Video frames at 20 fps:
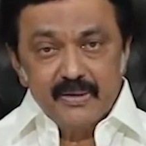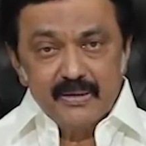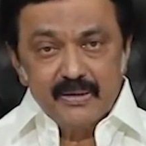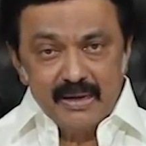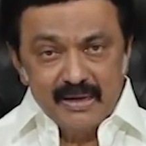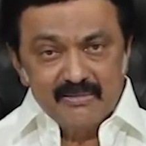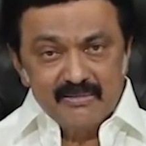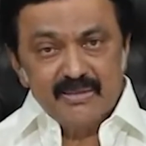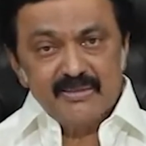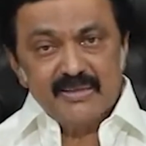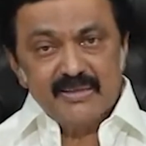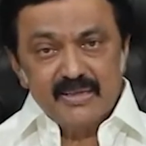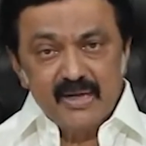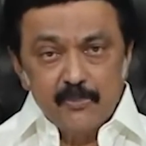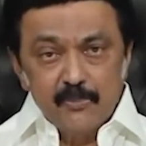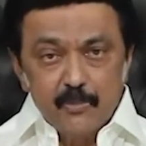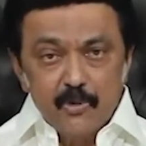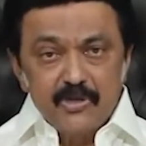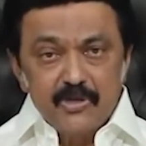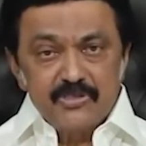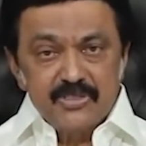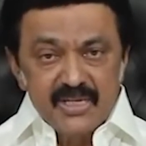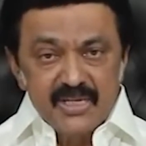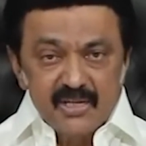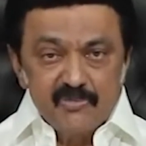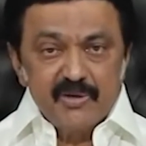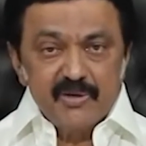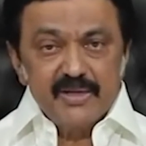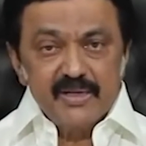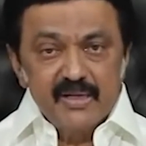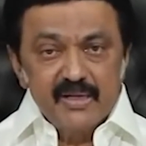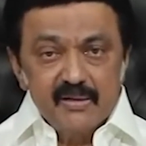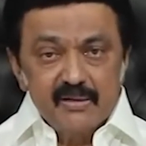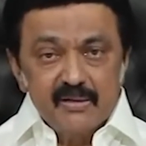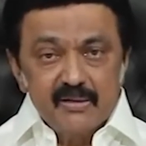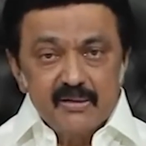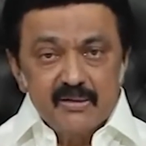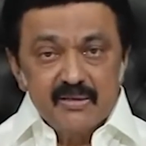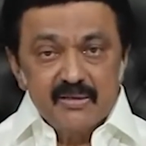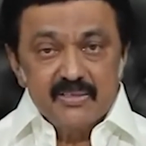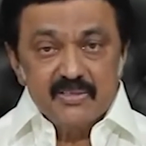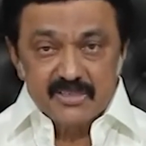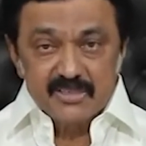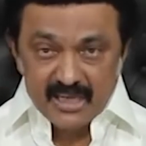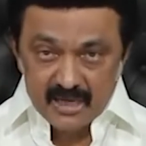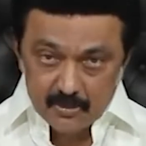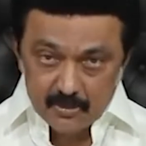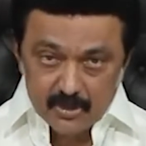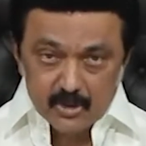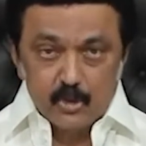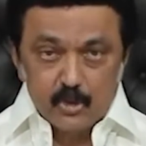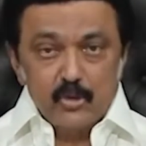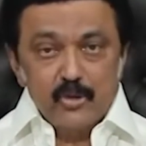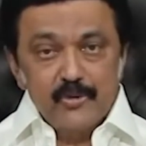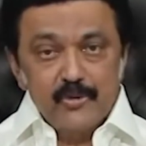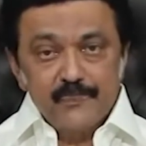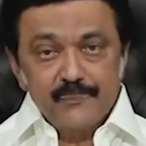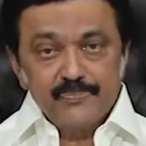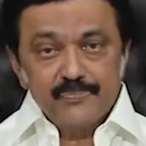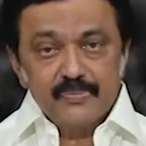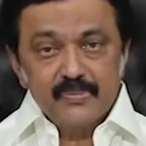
நலத்திட்டங்கள் போய் சேரும் வகையில் செயல்பட்டுள்ளோம்